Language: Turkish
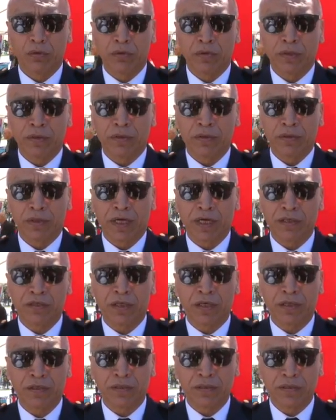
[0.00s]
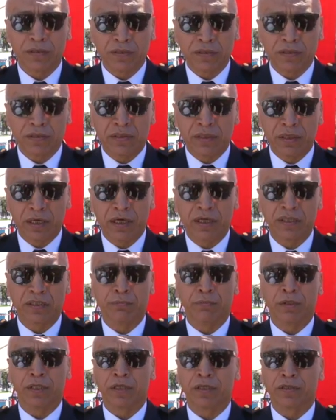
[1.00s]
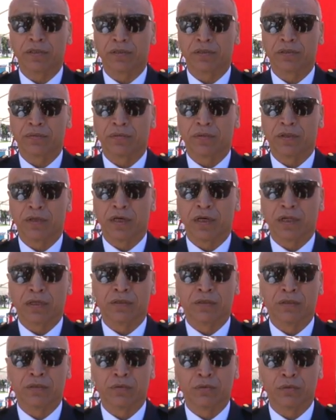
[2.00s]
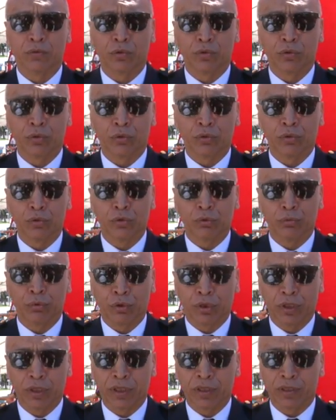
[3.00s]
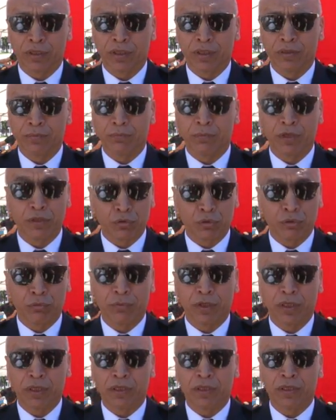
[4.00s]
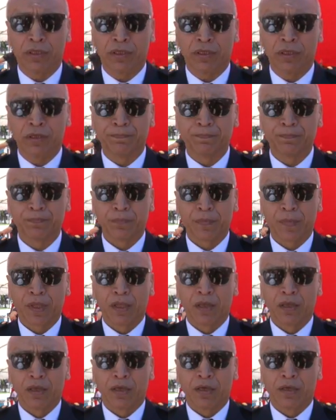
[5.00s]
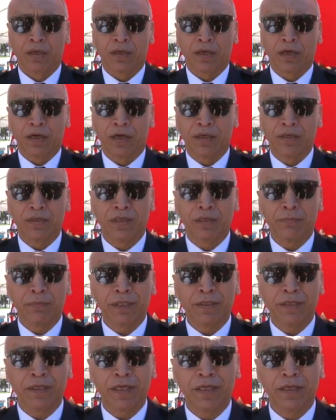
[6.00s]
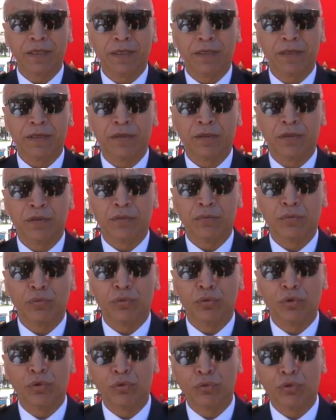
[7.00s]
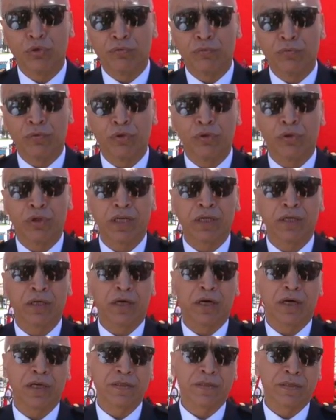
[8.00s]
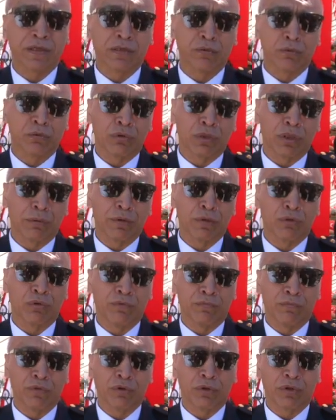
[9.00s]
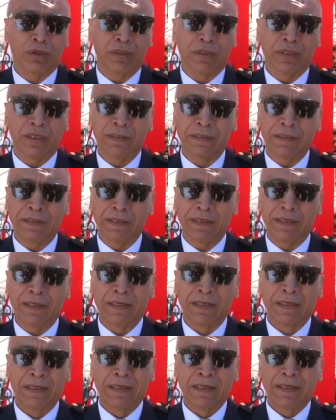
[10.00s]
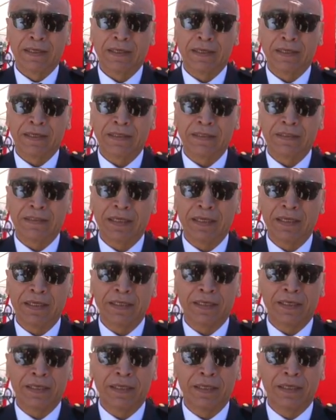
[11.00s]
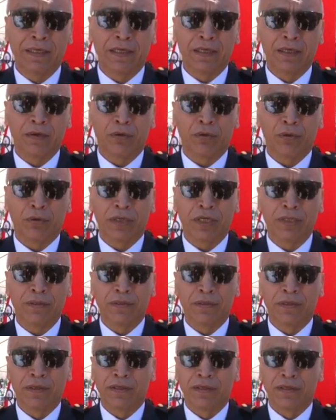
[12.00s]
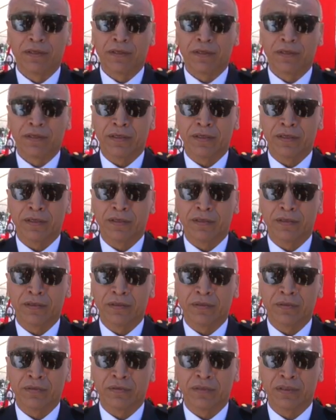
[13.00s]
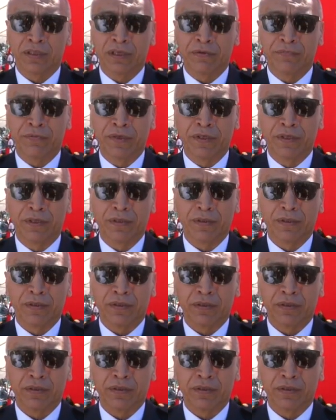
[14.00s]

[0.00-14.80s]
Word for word: e, kaçak silah atmalar halkın yoğun olduğu bölgelerde, meskun mahallelerde. E, aynı zamanda e, düğün konvoyları, asker uğurlama konvoylarından yine e, tehlikeli olan e, trafik